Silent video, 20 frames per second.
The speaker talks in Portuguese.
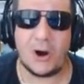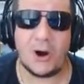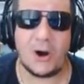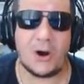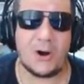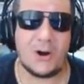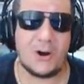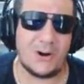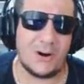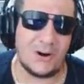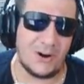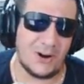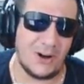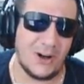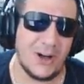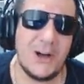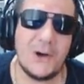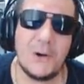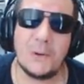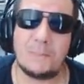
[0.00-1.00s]

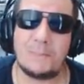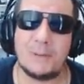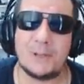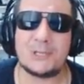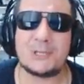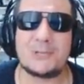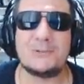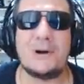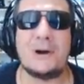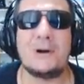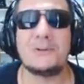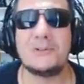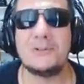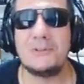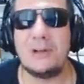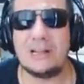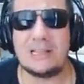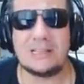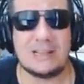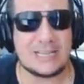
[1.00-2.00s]
Oh! O pessoal
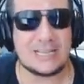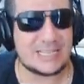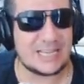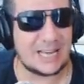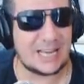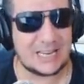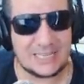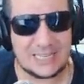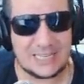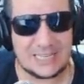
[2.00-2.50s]
na, na, sala